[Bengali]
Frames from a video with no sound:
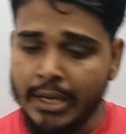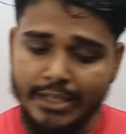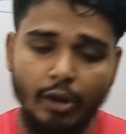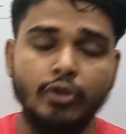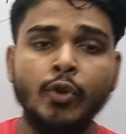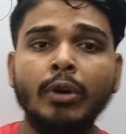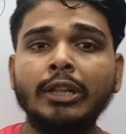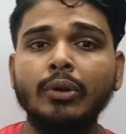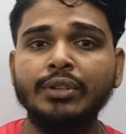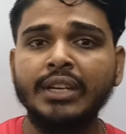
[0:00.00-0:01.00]
সেও সকাল
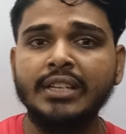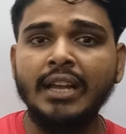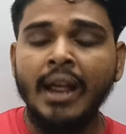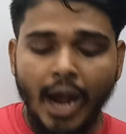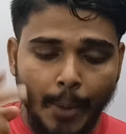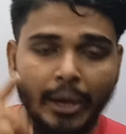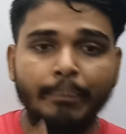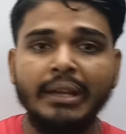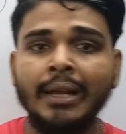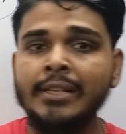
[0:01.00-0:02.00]
দশটায় যায় আবার
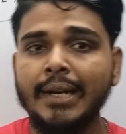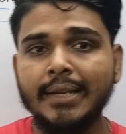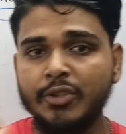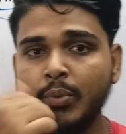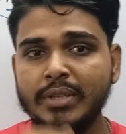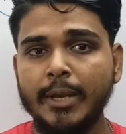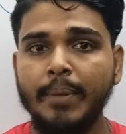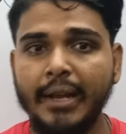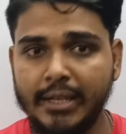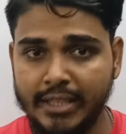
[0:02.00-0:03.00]
বিকেল চারটার সময় সে
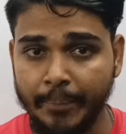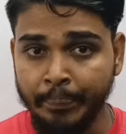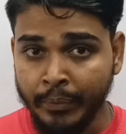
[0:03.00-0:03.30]
ব্যাক আসে